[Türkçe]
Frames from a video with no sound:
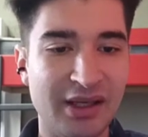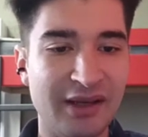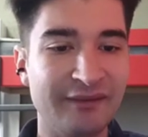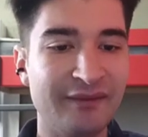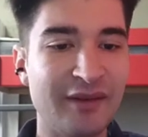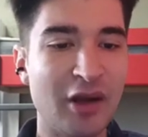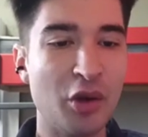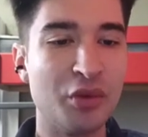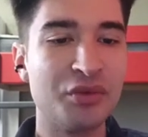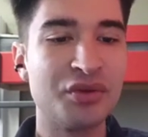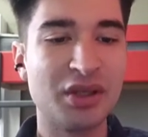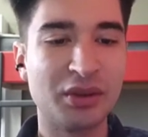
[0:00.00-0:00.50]

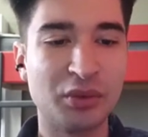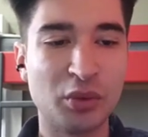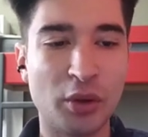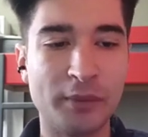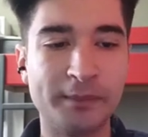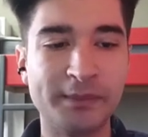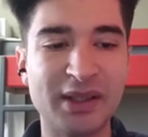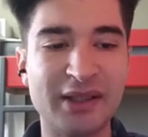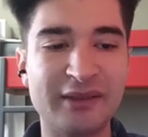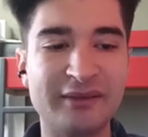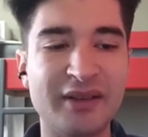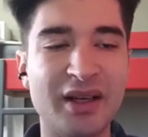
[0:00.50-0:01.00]
Ve önce
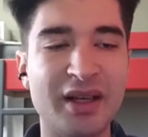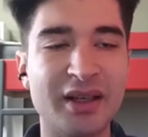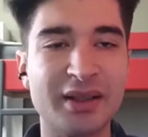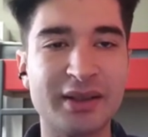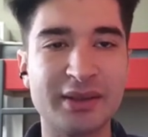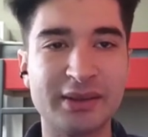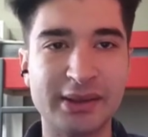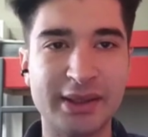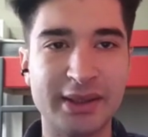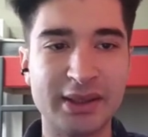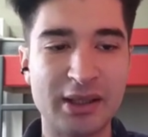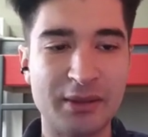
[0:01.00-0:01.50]
toplam
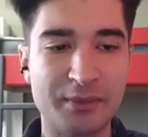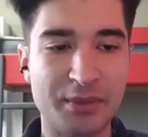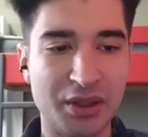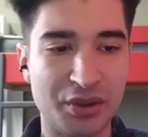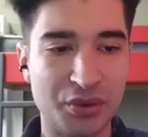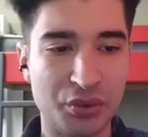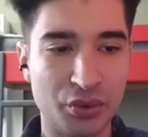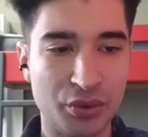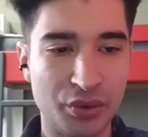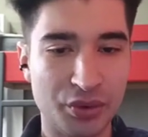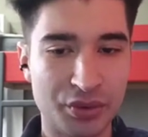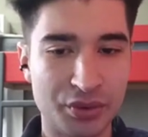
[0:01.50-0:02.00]
varlıklarına
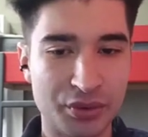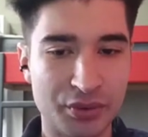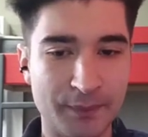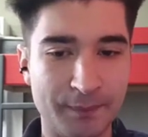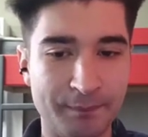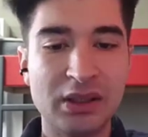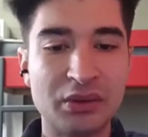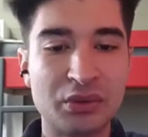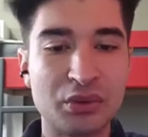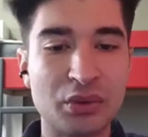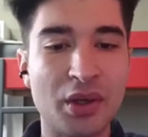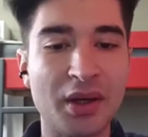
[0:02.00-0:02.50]
bakıyoruz.
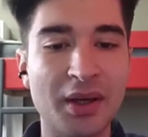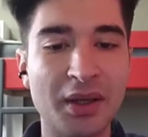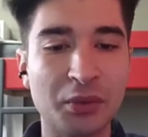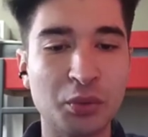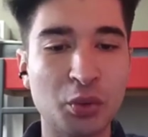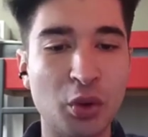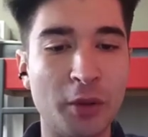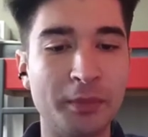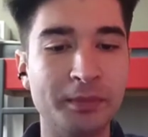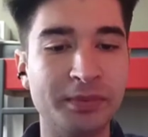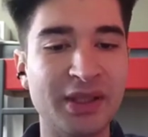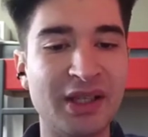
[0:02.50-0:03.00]
Sonra
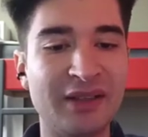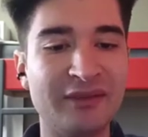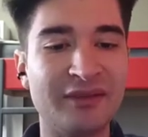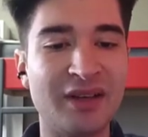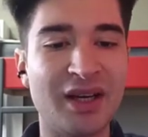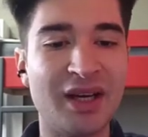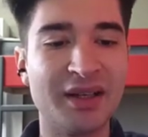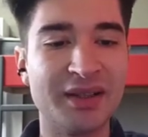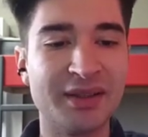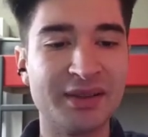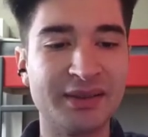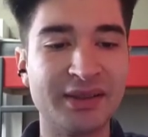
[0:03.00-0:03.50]
toplam
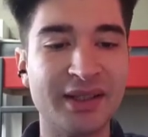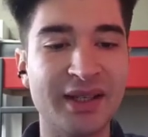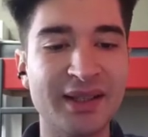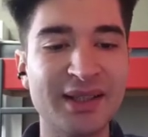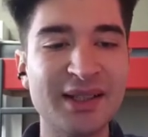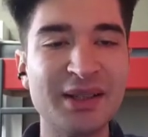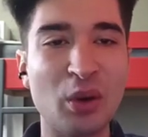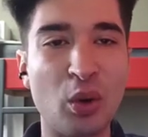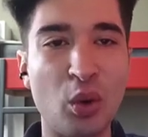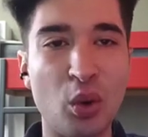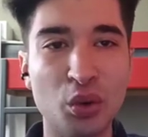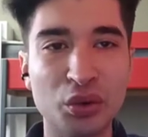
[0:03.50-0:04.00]

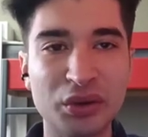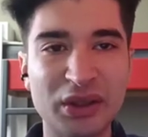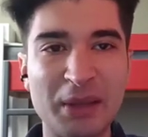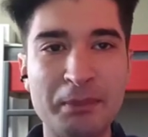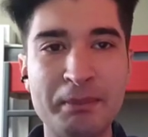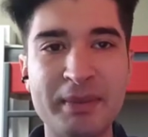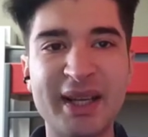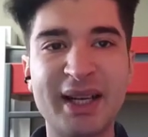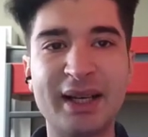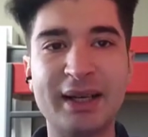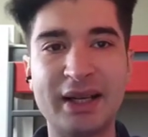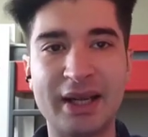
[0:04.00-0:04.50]
varlıklarının
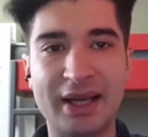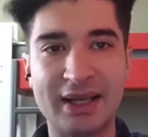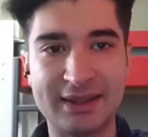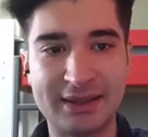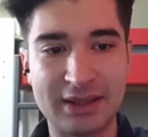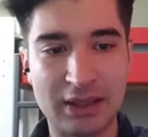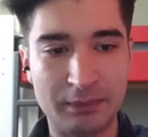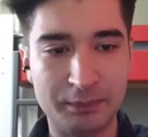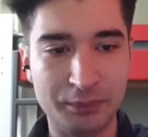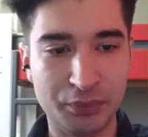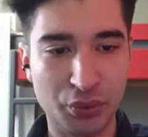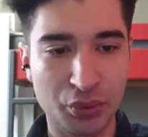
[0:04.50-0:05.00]
onda birini
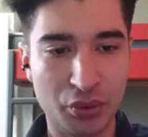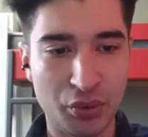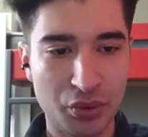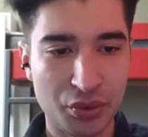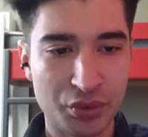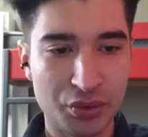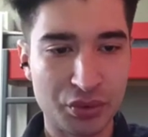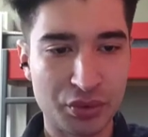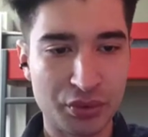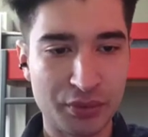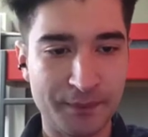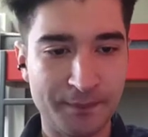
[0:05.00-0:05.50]

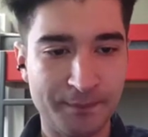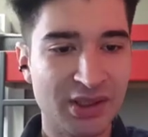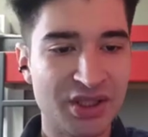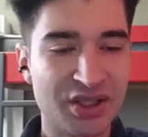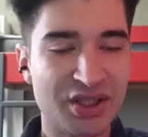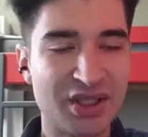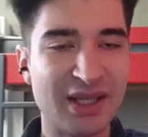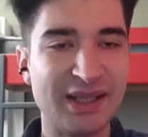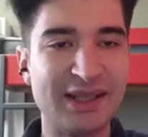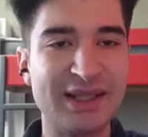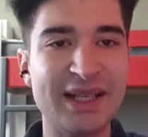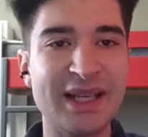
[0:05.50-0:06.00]
hesaplıyoruz.
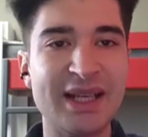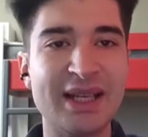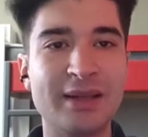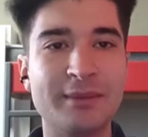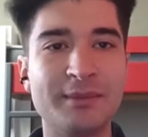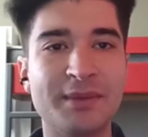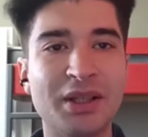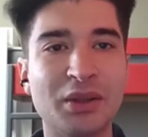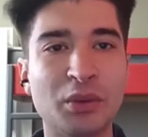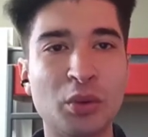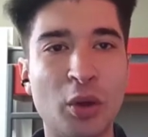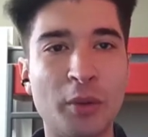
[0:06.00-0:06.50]
İşte
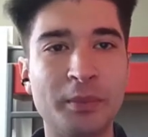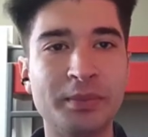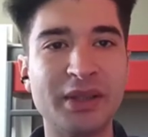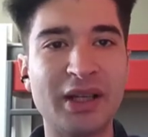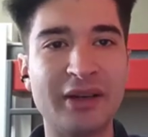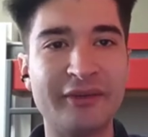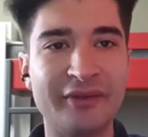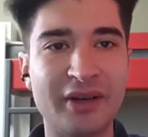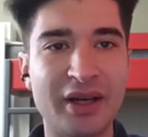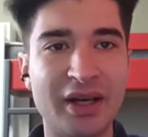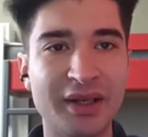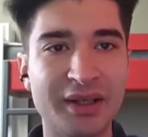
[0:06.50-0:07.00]
diyelim ki
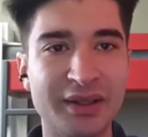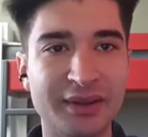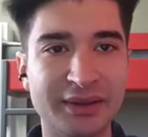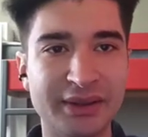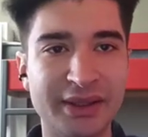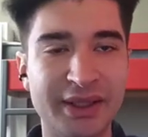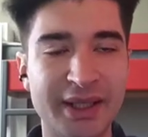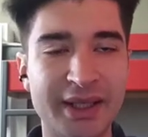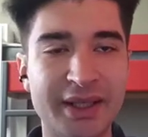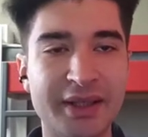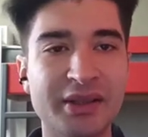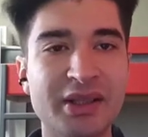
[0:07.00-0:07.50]
toplam
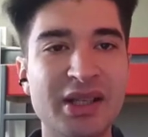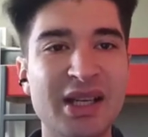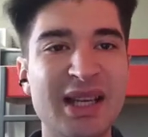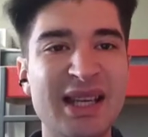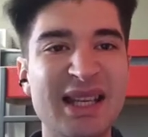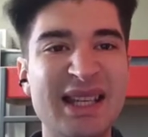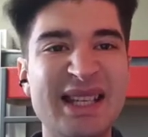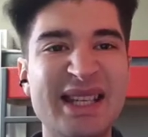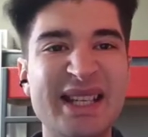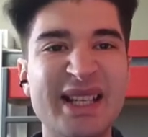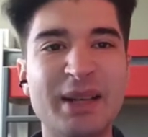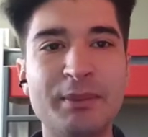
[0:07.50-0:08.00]
varlıkları
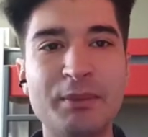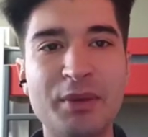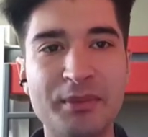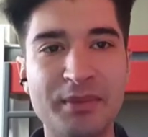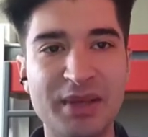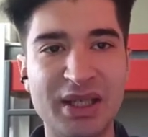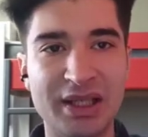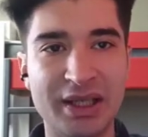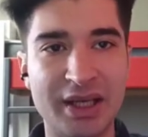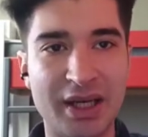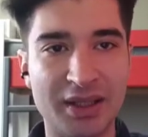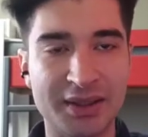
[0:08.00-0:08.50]
20
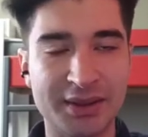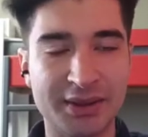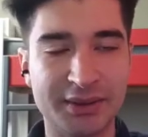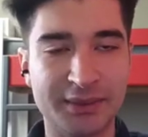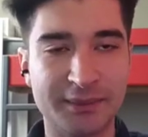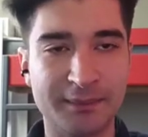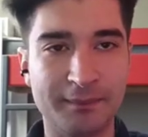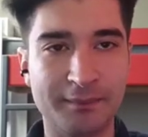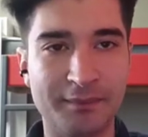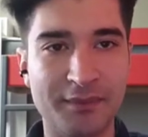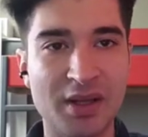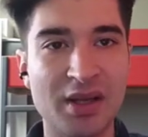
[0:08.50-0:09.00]
milyar.
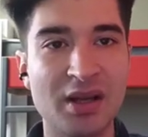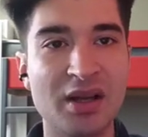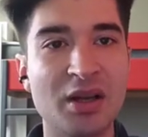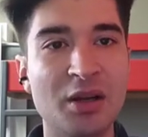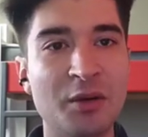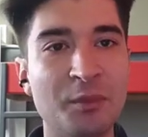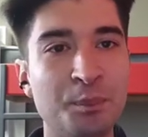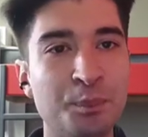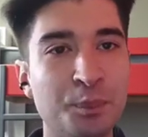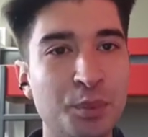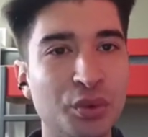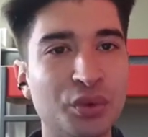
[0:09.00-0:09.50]

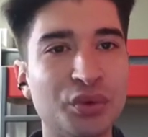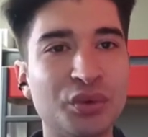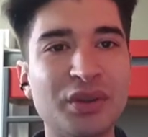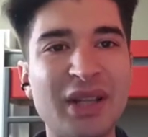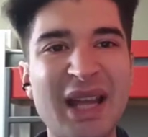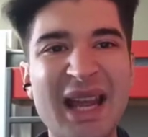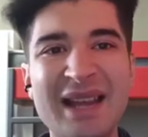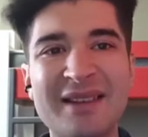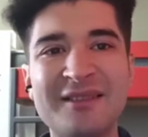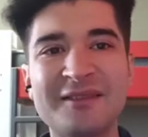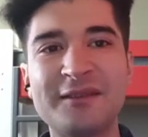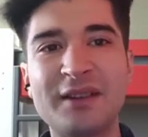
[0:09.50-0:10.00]
Bunun
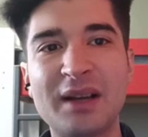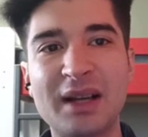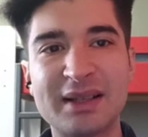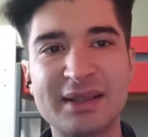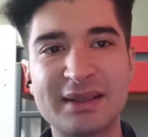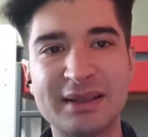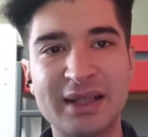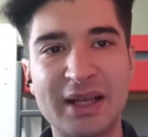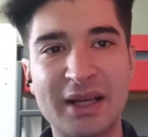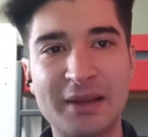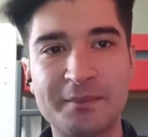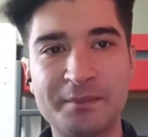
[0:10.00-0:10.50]
en
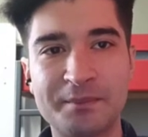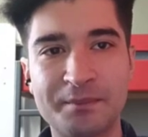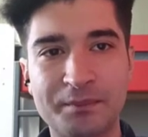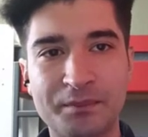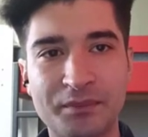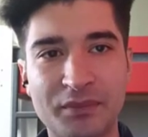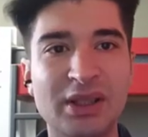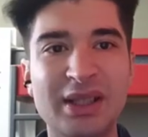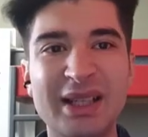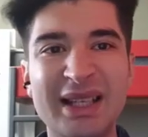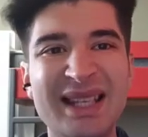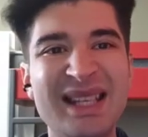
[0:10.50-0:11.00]
fazla
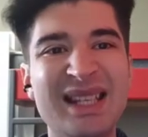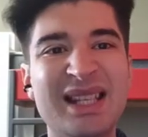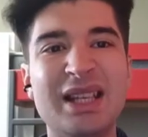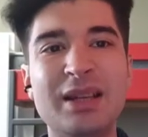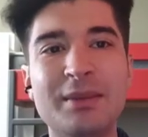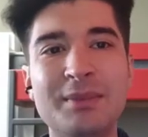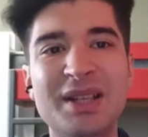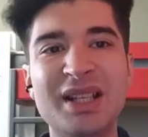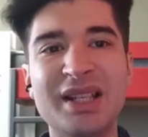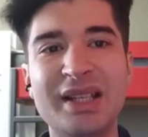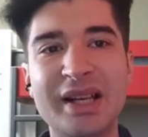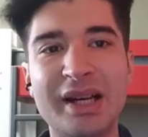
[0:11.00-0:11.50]
2
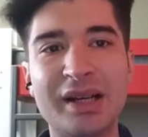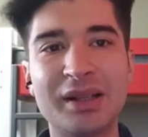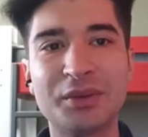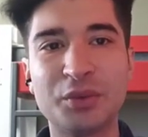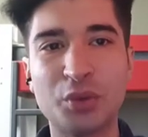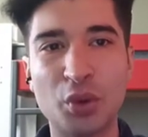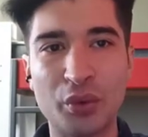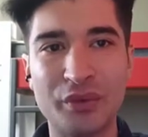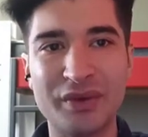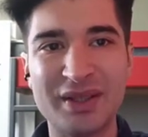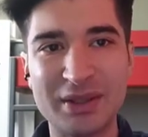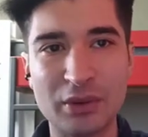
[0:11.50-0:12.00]
milyar
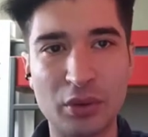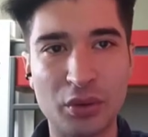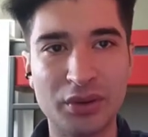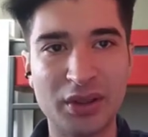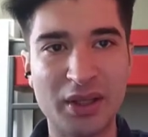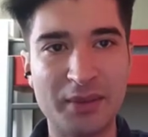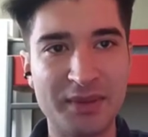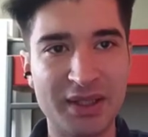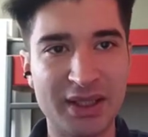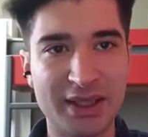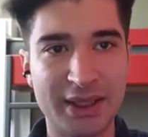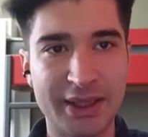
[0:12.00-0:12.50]
dövizi
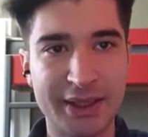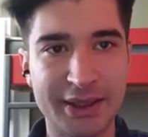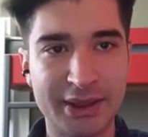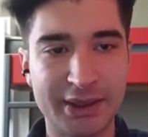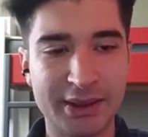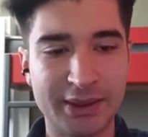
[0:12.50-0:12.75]
olabilir.